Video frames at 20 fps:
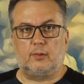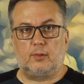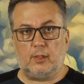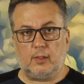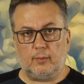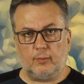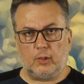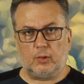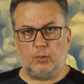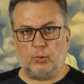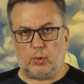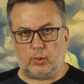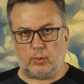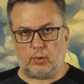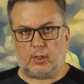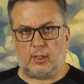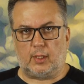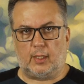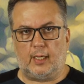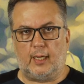Тема
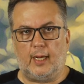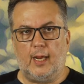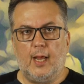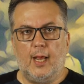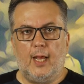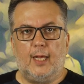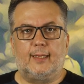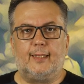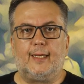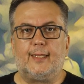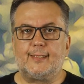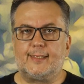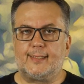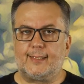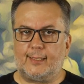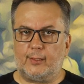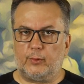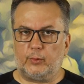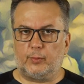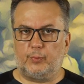тонкая.
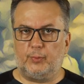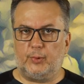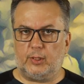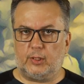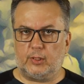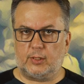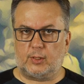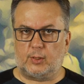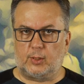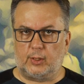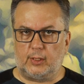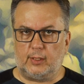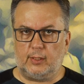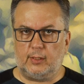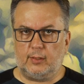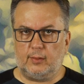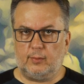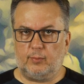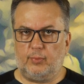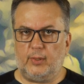Нацики от Бересты
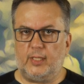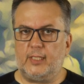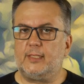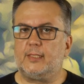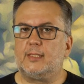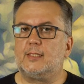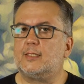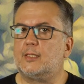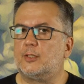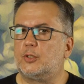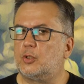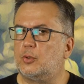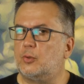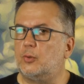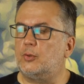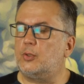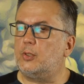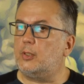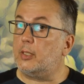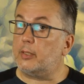бесятся, что
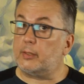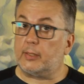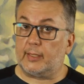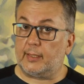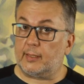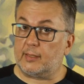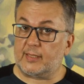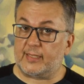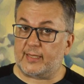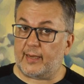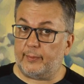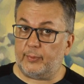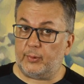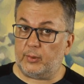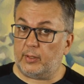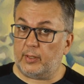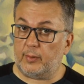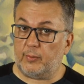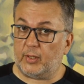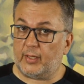не до конца
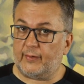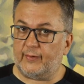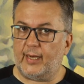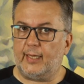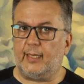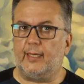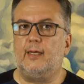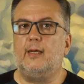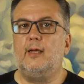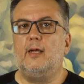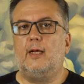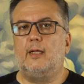переименовали.